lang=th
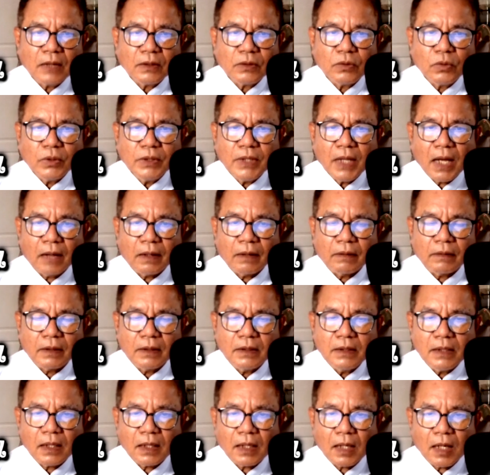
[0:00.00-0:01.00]
ดังตัวอย่าง
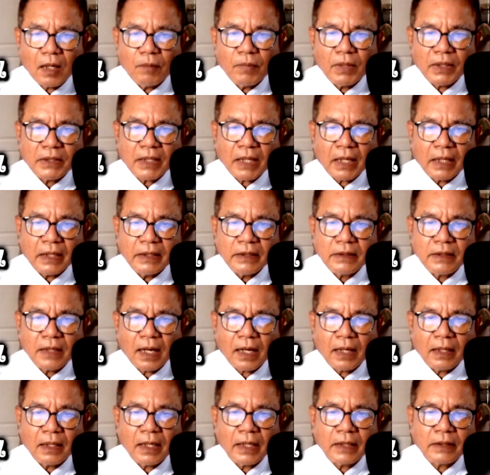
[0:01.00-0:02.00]
เรื่องอมตะนิ
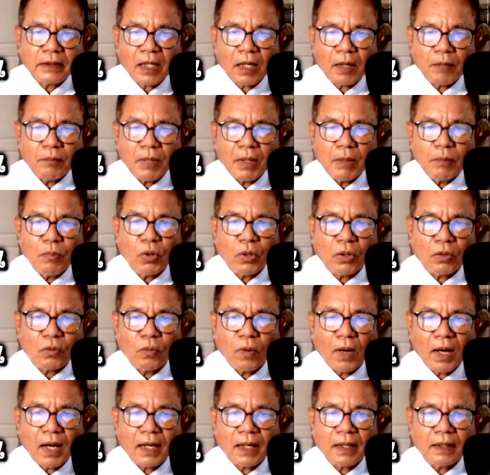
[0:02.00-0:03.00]
ทานในธรรมบท
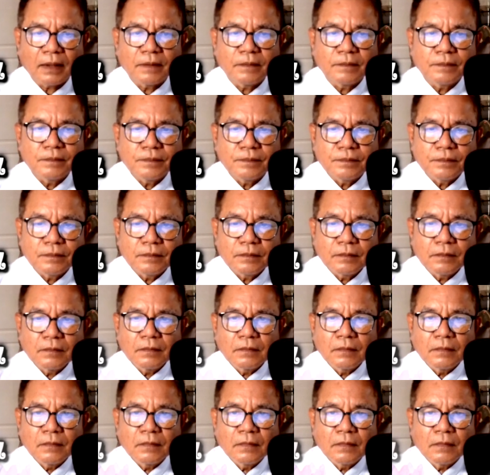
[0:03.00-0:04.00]
ว่า
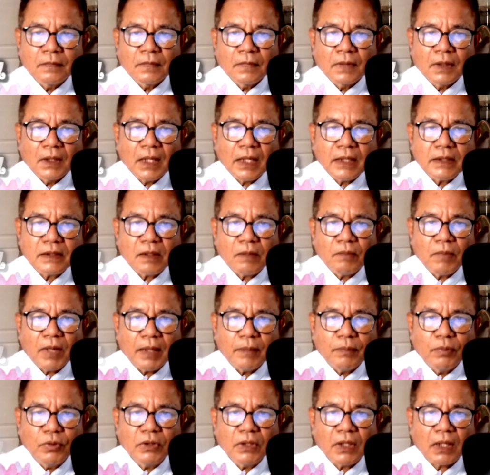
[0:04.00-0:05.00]
ในสมั
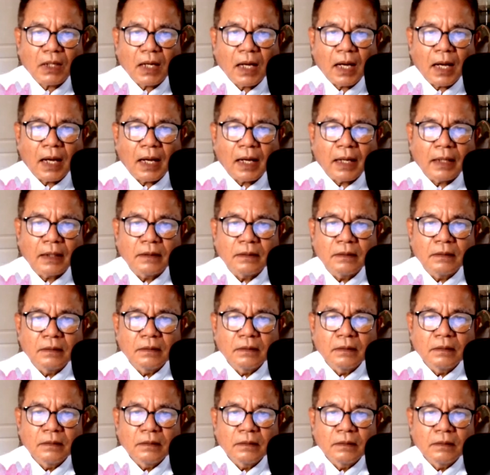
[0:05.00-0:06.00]
ยพุทธกาล
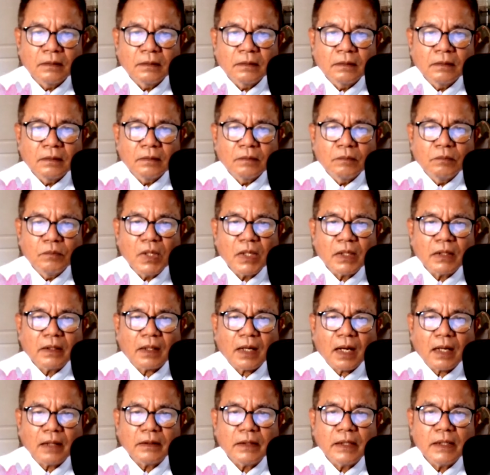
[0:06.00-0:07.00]
มื่อค
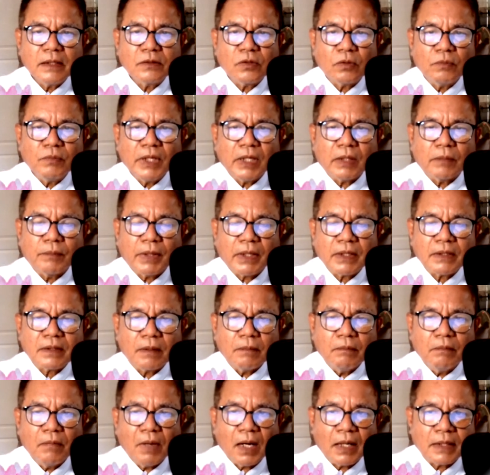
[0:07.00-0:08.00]
รั้งที่สมเด็จพระ
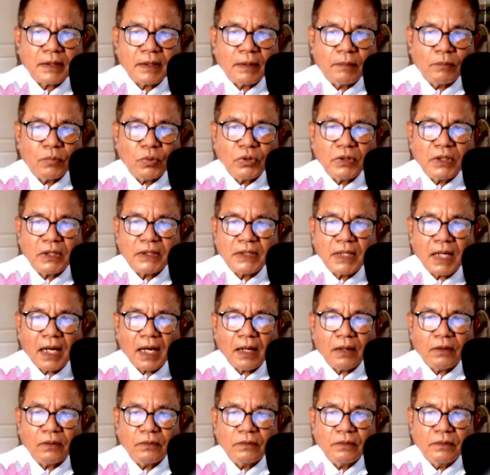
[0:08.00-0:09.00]
สัมมาสัมพุทธ
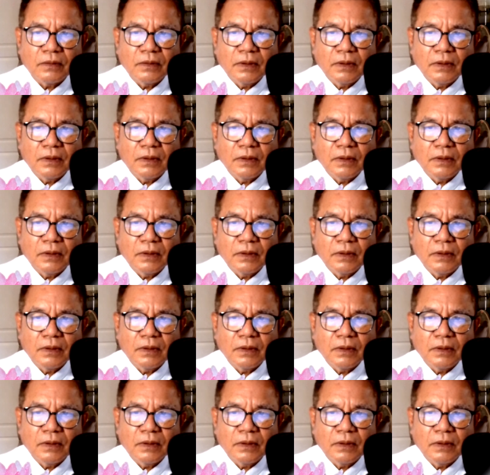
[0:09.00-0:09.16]
เจ้า